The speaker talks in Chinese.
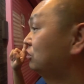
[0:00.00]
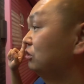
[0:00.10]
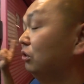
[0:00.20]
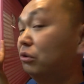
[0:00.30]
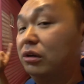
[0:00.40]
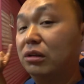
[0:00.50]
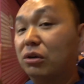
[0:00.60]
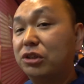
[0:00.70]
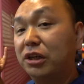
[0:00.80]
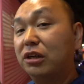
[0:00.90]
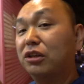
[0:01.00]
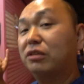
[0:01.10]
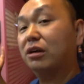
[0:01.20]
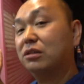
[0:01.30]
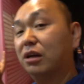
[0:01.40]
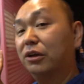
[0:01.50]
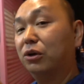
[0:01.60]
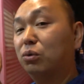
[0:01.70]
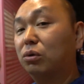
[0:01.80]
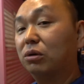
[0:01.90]
只有听到这个，你才是来到
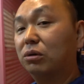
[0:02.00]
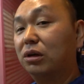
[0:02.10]
鼓楼